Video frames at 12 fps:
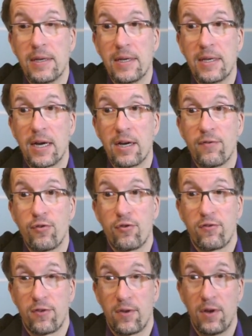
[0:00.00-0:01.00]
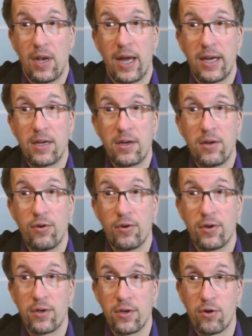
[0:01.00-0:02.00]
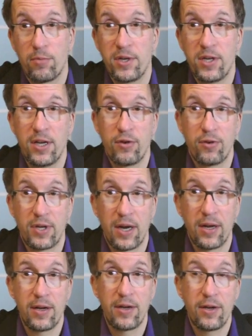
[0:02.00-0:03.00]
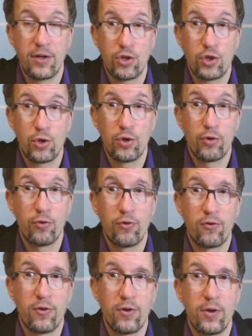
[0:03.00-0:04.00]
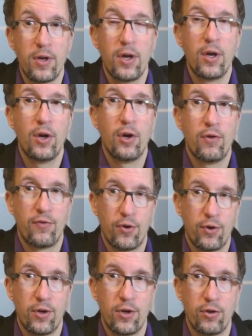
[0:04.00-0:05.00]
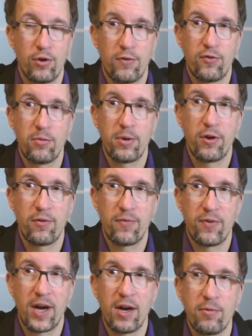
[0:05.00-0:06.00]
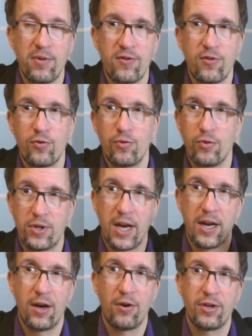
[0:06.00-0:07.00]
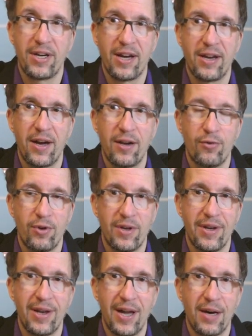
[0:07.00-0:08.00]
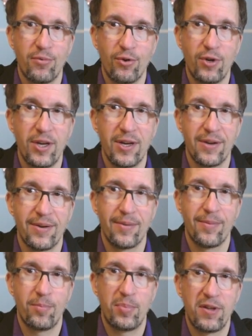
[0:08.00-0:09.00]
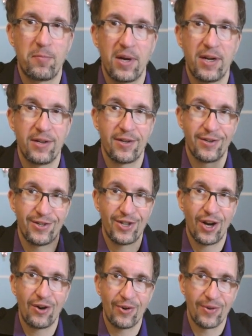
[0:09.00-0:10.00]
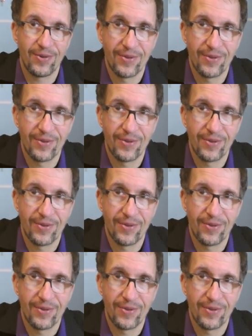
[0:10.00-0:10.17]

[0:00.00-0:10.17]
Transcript: danke fürs Liken und Kommentieren und Teilen. Schöne Grüße von Jörg Fuhrmann aus dem Freiraum-Institut. Gerne auch den Kanal unten abonnieren. Bis bald. Ciao.